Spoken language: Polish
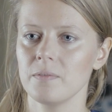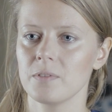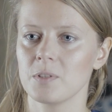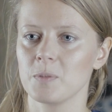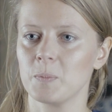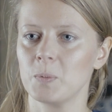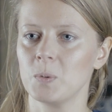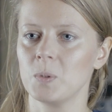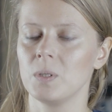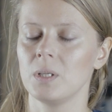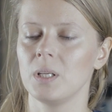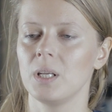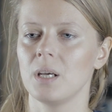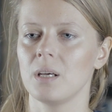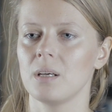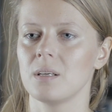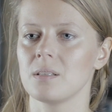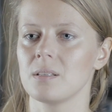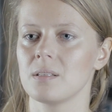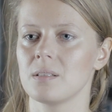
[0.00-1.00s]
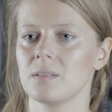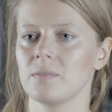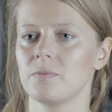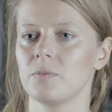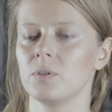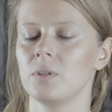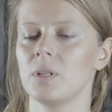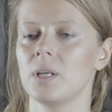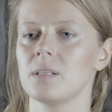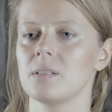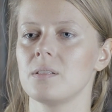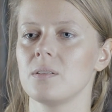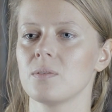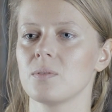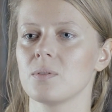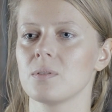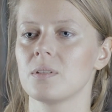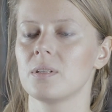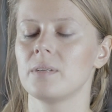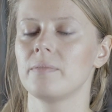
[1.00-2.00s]
wspólnie z
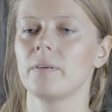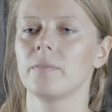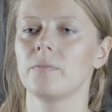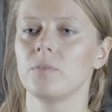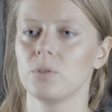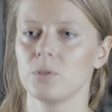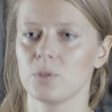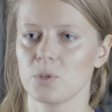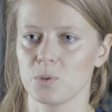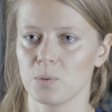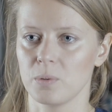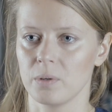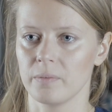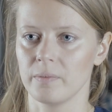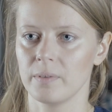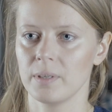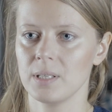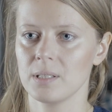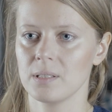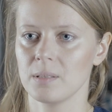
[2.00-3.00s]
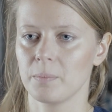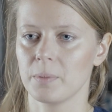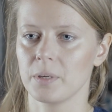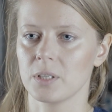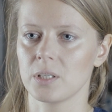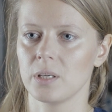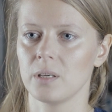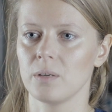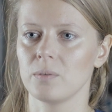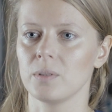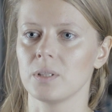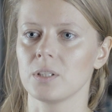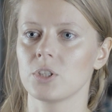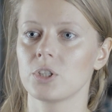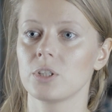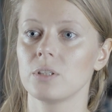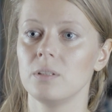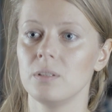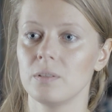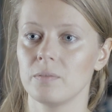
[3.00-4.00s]
Fundacją Strefa Wolnosłowa zapraszają na
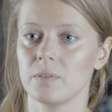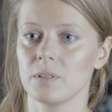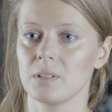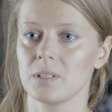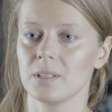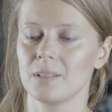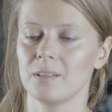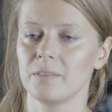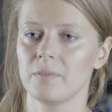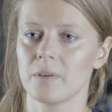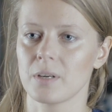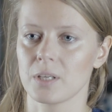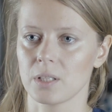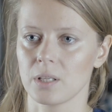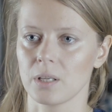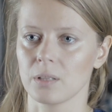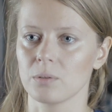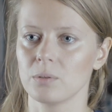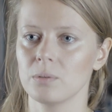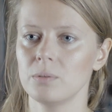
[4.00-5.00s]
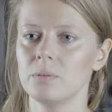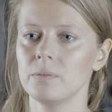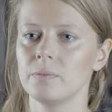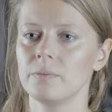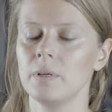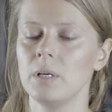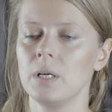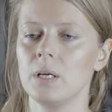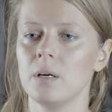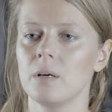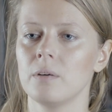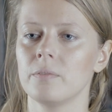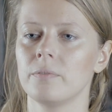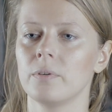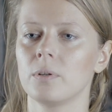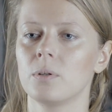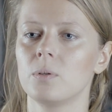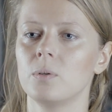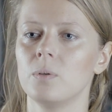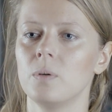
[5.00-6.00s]
trzydniowy cykl warsztatów
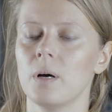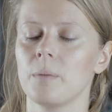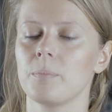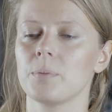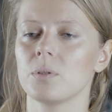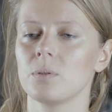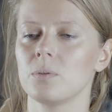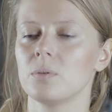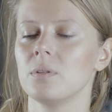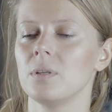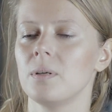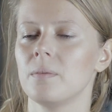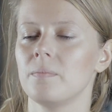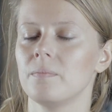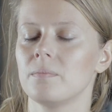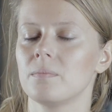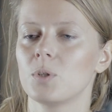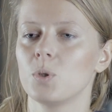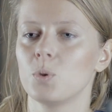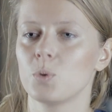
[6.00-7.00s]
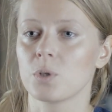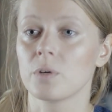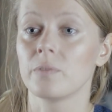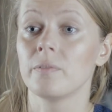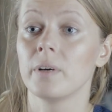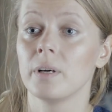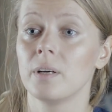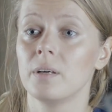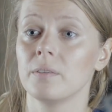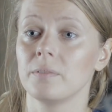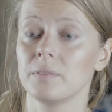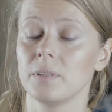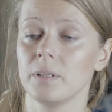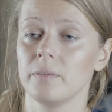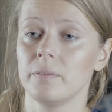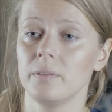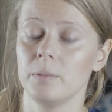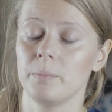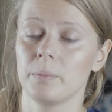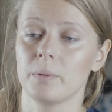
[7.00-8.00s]
wokół absolutnie kluczowego w tej
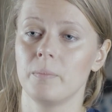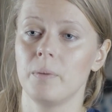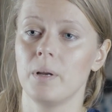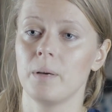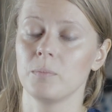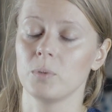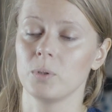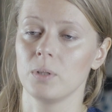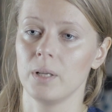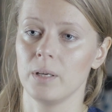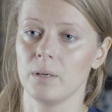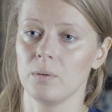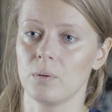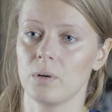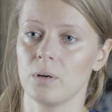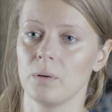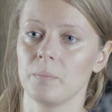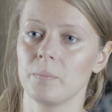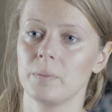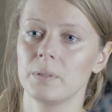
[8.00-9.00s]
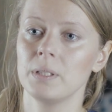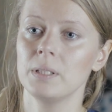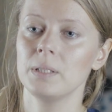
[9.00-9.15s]
chwili problemu dla Europy,